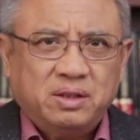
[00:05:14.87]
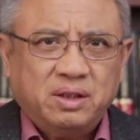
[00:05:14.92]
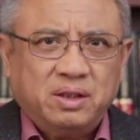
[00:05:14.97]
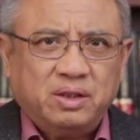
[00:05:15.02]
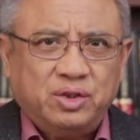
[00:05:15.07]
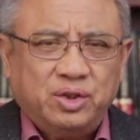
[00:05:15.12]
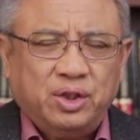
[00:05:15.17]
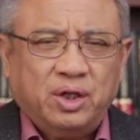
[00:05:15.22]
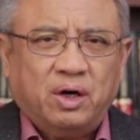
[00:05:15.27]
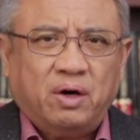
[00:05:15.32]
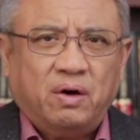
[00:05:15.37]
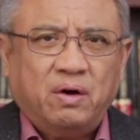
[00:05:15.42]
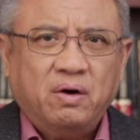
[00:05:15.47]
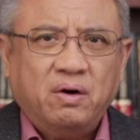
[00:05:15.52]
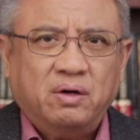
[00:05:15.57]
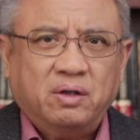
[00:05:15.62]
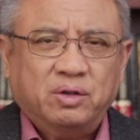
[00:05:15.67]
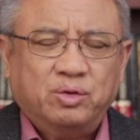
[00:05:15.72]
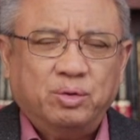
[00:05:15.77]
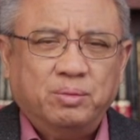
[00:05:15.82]
个桥
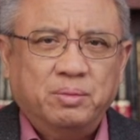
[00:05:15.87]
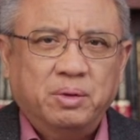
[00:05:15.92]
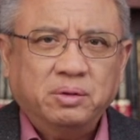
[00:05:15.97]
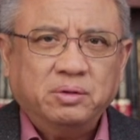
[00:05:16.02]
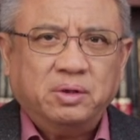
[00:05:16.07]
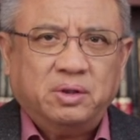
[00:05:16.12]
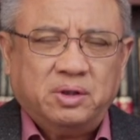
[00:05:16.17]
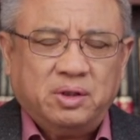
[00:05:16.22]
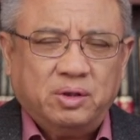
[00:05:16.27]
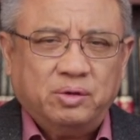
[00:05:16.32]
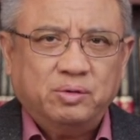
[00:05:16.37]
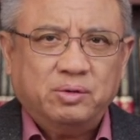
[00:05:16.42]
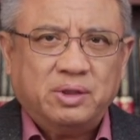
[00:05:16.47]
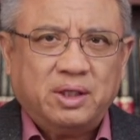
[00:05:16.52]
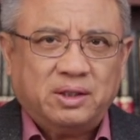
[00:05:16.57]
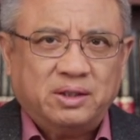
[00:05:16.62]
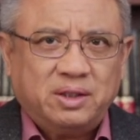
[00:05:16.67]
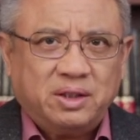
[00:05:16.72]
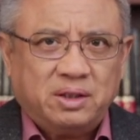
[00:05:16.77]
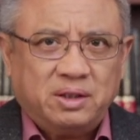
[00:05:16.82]
哈，从某种程度
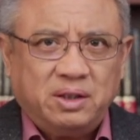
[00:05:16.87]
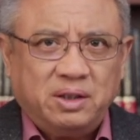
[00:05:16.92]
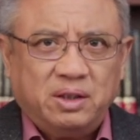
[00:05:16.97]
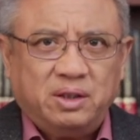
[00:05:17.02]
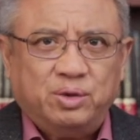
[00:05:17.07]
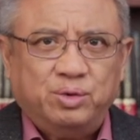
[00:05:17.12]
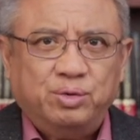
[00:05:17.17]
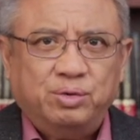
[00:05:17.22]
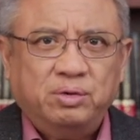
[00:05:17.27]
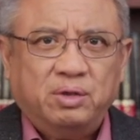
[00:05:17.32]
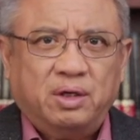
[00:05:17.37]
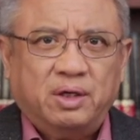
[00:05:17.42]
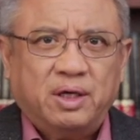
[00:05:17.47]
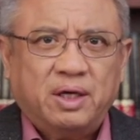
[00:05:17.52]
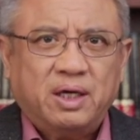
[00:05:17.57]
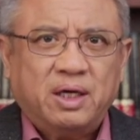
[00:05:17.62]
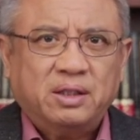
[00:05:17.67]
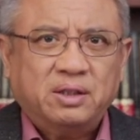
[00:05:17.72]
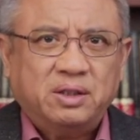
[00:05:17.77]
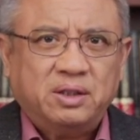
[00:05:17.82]
上，这个地区啊，应
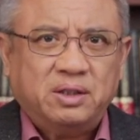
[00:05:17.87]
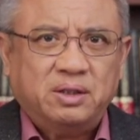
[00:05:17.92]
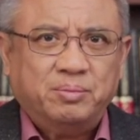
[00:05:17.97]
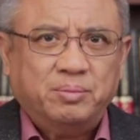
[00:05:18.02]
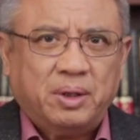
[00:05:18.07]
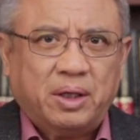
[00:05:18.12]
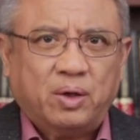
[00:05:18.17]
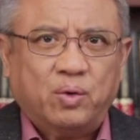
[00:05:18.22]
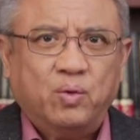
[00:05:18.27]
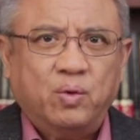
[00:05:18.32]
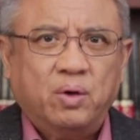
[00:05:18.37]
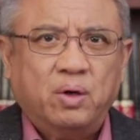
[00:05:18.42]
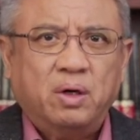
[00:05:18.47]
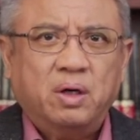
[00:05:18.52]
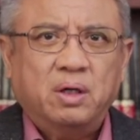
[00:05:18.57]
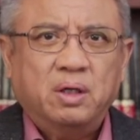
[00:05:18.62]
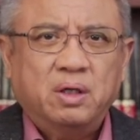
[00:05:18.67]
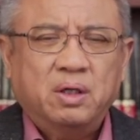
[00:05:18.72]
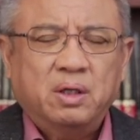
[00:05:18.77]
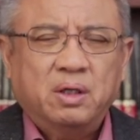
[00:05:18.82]
该是美
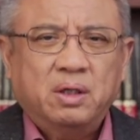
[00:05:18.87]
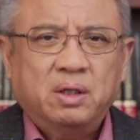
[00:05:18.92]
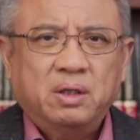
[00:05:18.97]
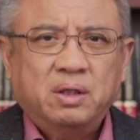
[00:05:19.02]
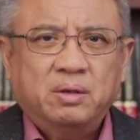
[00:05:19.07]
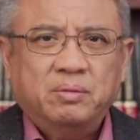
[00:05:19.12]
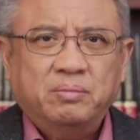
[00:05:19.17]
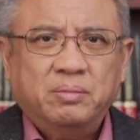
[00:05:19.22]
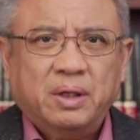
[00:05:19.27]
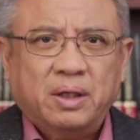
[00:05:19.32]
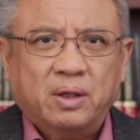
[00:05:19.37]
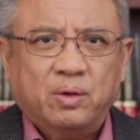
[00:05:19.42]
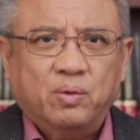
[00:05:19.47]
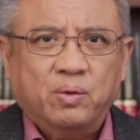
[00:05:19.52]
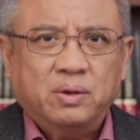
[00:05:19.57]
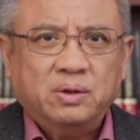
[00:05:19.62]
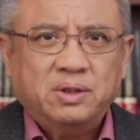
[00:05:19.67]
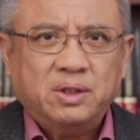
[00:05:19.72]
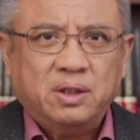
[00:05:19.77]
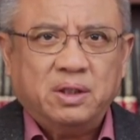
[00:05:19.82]

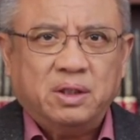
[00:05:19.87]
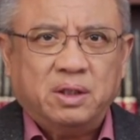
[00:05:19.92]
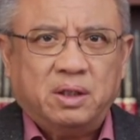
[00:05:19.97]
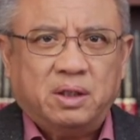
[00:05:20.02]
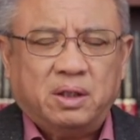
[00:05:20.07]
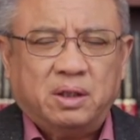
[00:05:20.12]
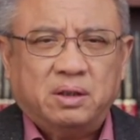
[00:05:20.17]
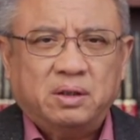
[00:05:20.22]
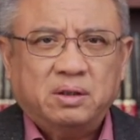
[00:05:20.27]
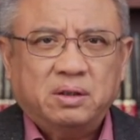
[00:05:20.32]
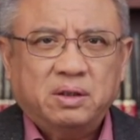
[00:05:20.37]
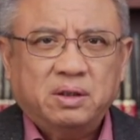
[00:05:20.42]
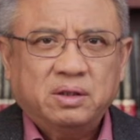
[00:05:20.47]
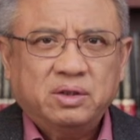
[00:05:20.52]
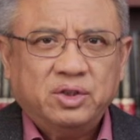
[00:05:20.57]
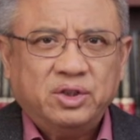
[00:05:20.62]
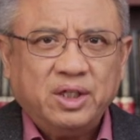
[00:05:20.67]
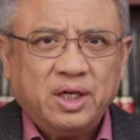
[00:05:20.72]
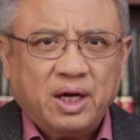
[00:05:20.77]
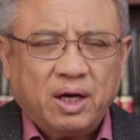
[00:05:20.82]
国这个
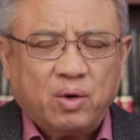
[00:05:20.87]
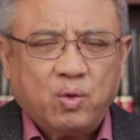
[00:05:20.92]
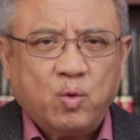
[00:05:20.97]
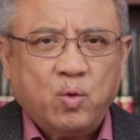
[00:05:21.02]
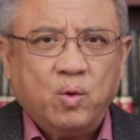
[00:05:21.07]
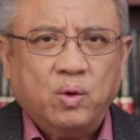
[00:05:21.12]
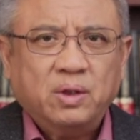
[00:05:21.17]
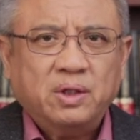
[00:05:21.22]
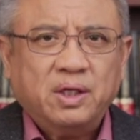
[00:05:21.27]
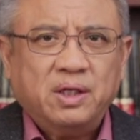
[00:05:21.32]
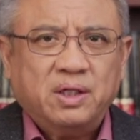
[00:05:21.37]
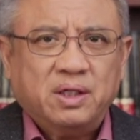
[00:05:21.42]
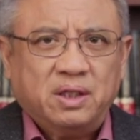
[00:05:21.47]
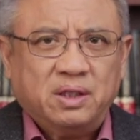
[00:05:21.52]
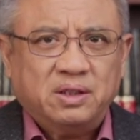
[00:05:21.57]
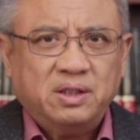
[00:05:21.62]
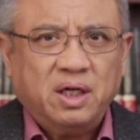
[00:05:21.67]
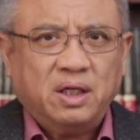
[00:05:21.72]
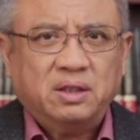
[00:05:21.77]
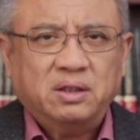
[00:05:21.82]
建国的一个
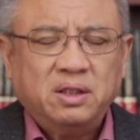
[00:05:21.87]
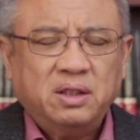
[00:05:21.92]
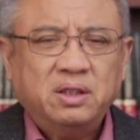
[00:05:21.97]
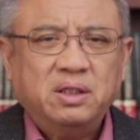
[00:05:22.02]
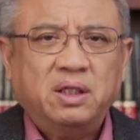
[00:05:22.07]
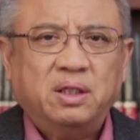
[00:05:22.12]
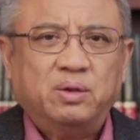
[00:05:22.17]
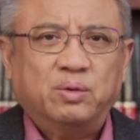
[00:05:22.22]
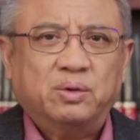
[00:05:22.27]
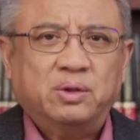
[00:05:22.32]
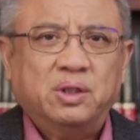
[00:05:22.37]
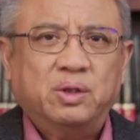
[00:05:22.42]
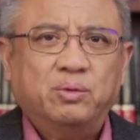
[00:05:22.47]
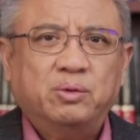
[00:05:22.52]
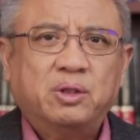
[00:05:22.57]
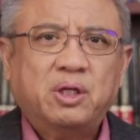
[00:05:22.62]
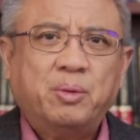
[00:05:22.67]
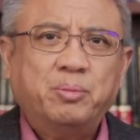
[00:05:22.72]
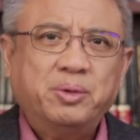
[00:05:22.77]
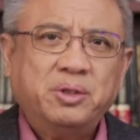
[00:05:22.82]
象征性的东西，因为
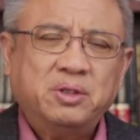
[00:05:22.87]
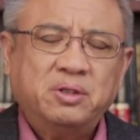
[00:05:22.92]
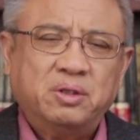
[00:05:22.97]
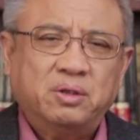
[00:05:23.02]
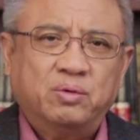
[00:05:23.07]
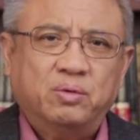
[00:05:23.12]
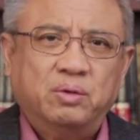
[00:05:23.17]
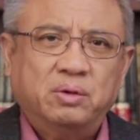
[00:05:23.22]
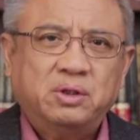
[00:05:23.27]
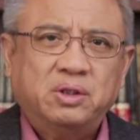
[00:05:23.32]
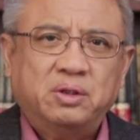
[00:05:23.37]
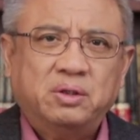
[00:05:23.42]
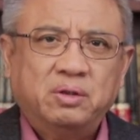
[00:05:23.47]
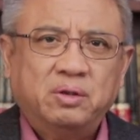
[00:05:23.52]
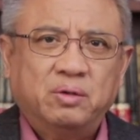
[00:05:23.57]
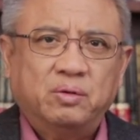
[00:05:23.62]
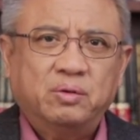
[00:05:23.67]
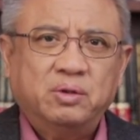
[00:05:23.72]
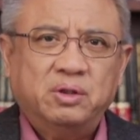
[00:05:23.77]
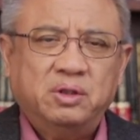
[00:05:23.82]
它毕竟是
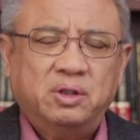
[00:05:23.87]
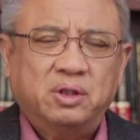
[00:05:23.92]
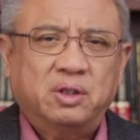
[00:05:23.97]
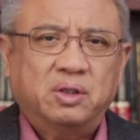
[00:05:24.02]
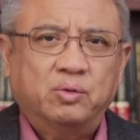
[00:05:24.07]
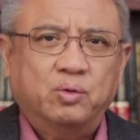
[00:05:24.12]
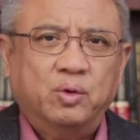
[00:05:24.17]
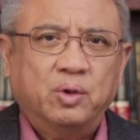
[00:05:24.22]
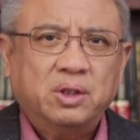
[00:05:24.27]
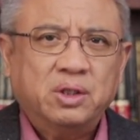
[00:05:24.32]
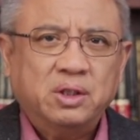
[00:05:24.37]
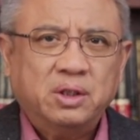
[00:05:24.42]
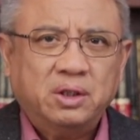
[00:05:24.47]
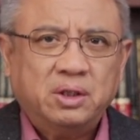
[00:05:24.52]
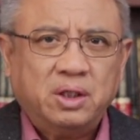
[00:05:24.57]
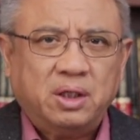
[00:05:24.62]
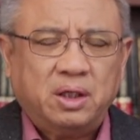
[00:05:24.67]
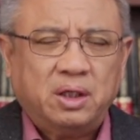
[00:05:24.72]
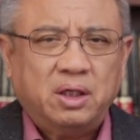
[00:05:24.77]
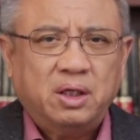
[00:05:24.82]
以国歌
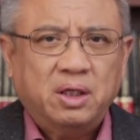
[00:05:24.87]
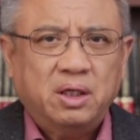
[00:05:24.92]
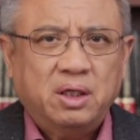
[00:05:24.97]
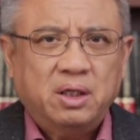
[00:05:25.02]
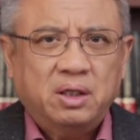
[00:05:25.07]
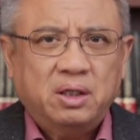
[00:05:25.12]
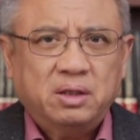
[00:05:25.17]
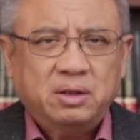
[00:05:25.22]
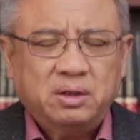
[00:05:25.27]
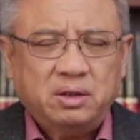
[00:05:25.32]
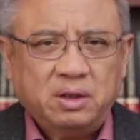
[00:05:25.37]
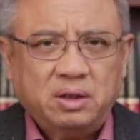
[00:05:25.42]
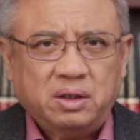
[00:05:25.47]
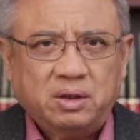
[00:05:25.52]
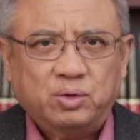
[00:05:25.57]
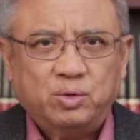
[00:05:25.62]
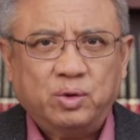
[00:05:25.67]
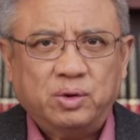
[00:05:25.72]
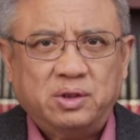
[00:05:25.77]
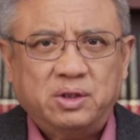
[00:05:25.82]
的这个
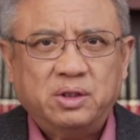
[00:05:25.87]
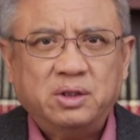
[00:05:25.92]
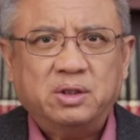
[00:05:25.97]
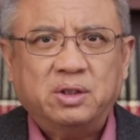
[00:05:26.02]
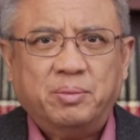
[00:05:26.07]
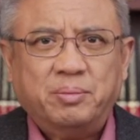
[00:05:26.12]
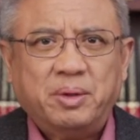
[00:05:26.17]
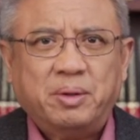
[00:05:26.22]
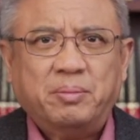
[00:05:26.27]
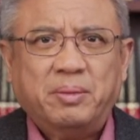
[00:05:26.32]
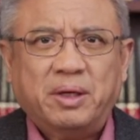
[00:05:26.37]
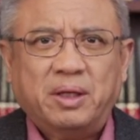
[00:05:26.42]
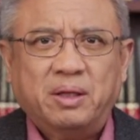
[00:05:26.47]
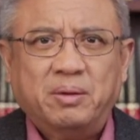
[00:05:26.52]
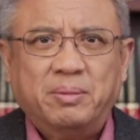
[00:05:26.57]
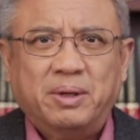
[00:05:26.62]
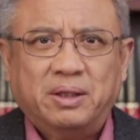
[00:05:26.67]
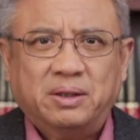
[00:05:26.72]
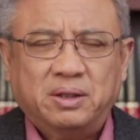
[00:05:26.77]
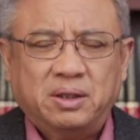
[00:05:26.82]
作词者命名的
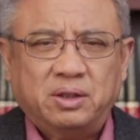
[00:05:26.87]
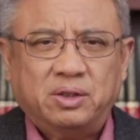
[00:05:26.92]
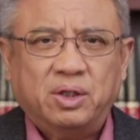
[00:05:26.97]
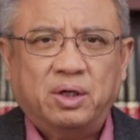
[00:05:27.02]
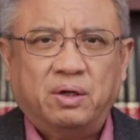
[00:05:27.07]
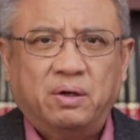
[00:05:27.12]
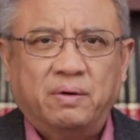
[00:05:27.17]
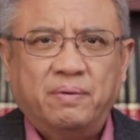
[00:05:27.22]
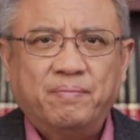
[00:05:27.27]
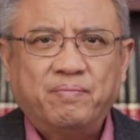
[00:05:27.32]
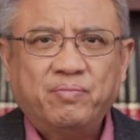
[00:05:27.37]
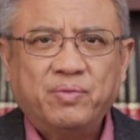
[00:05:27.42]
嘛，这个桥。